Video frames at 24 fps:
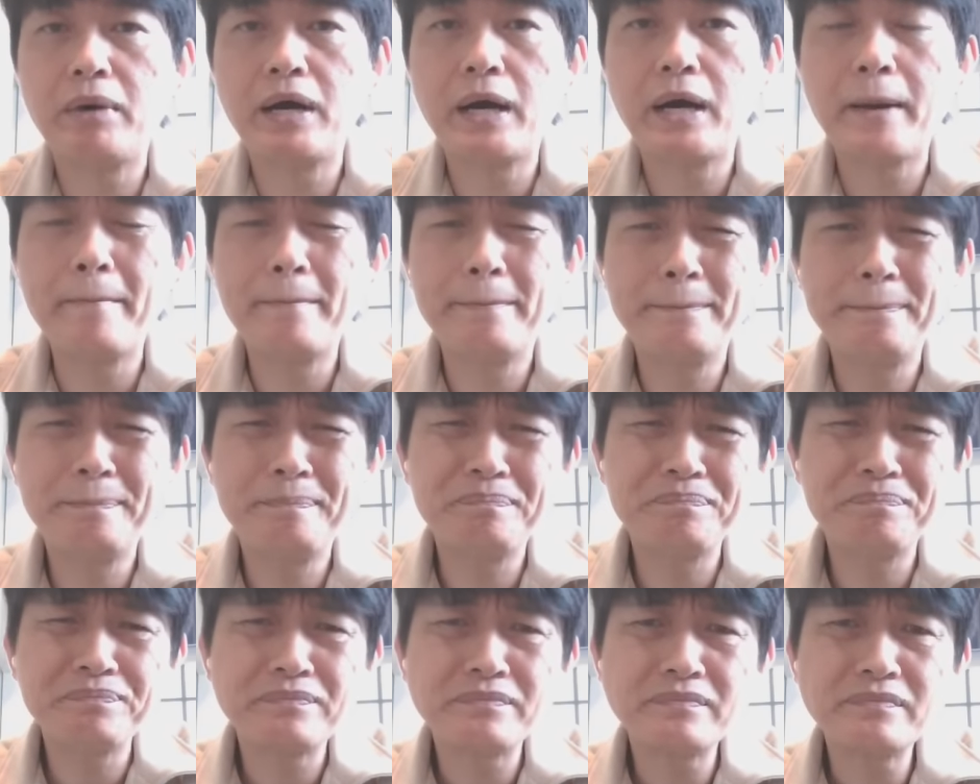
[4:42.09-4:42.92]
吗？
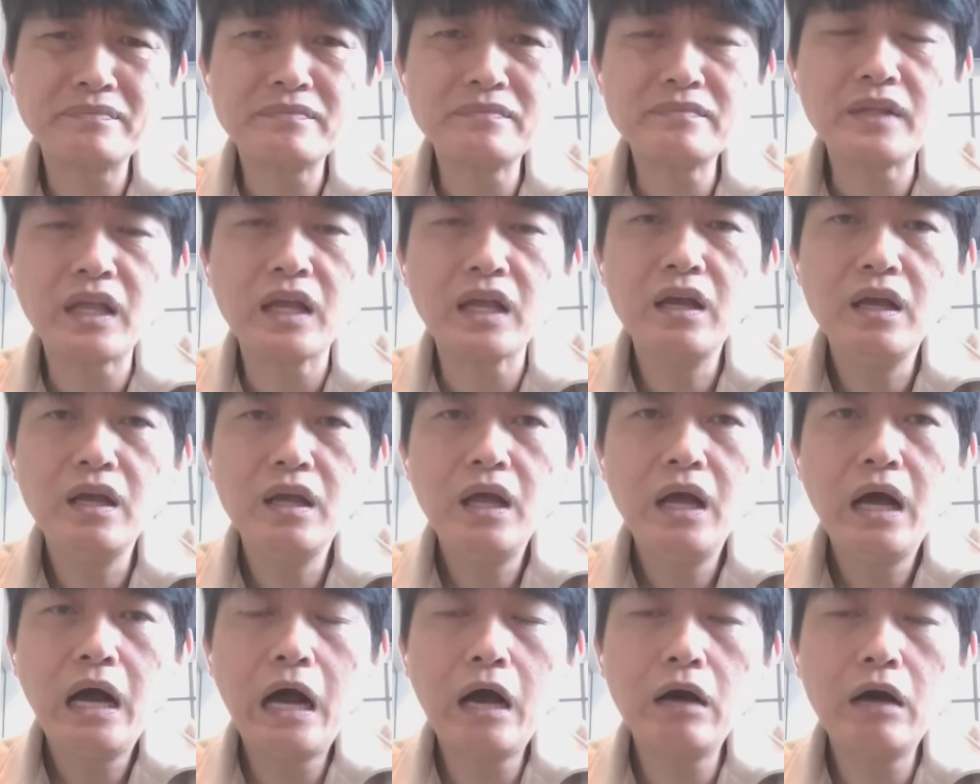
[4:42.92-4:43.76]

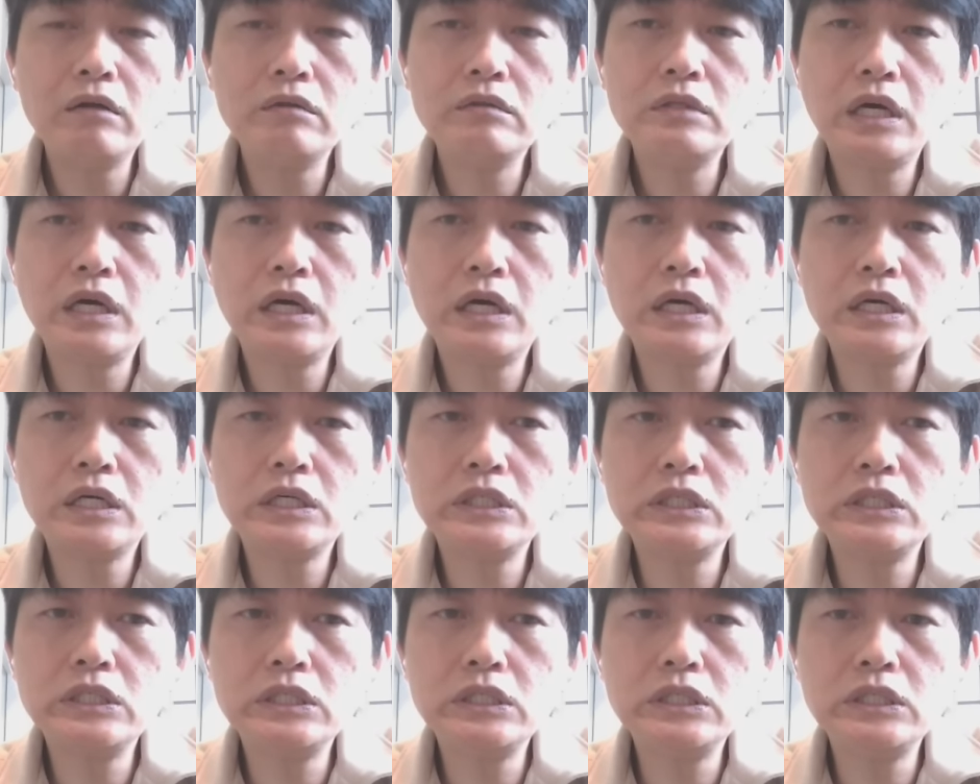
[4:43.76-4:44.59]
好，那
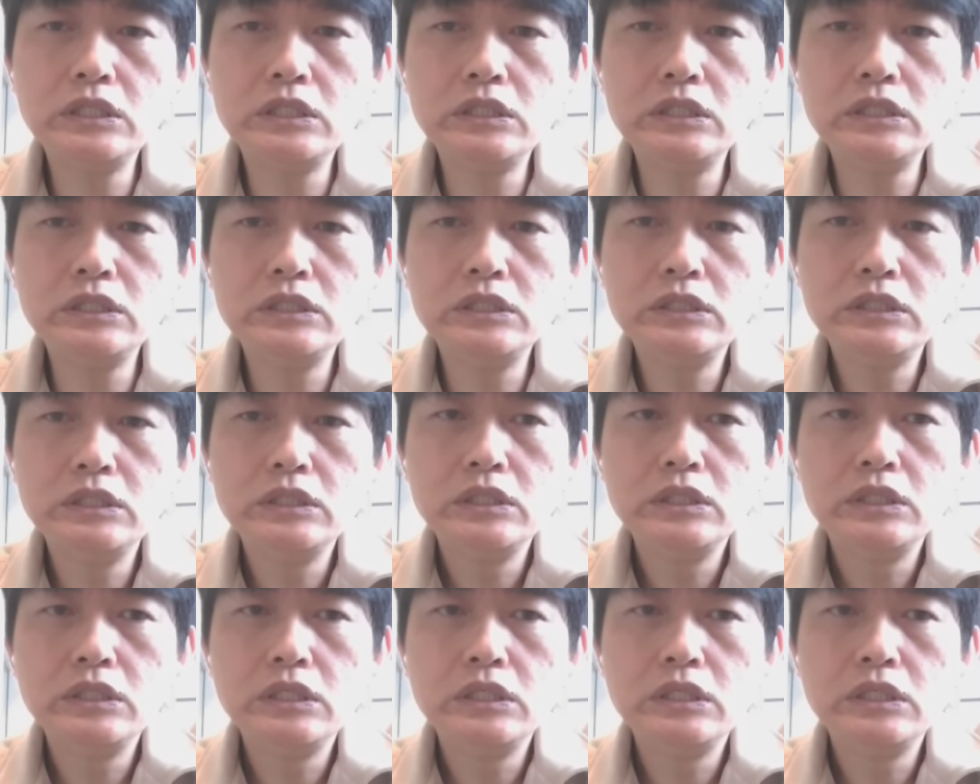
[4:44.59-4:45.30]
呃，